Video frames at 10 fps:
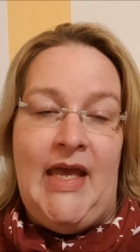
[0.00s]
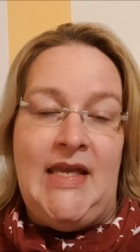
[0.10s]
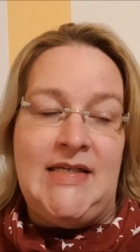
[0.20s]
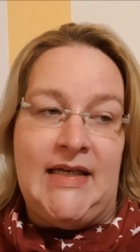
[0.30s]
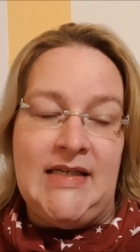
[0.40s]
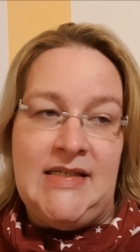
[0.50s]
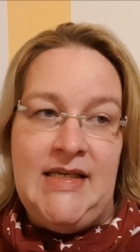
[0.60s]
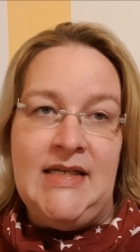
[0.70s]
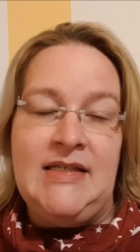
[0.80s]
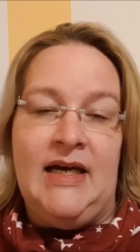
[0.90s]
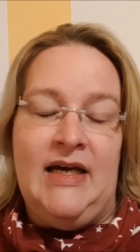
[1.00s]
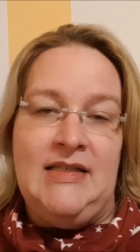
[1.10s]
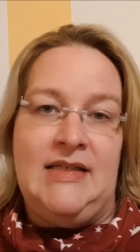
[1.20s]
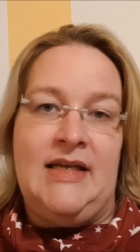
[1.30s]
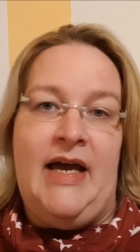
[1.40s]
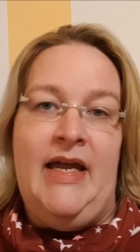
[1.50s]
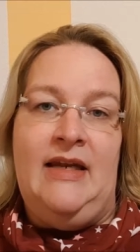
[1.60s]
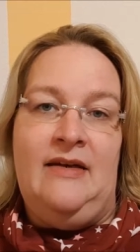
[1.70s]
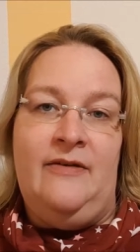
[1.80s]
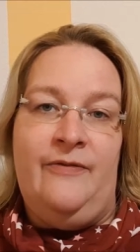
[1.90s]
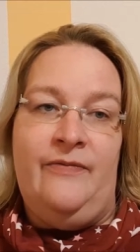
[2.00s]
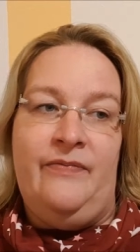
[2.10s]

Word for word: interessiert daran sein,